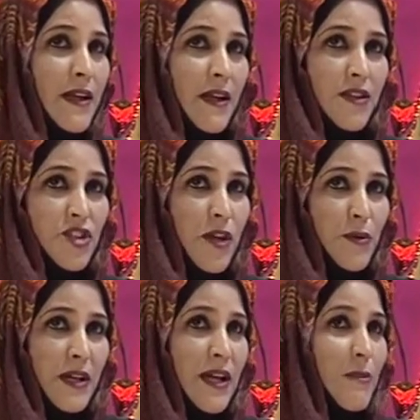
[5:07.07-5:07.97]

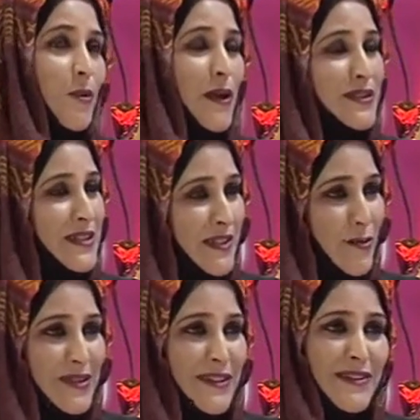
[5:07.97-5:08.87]
الجهويه كامل وعلى الصعيد
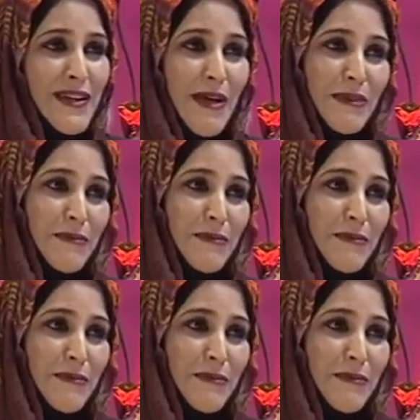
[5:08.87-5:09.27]
الوطن كامل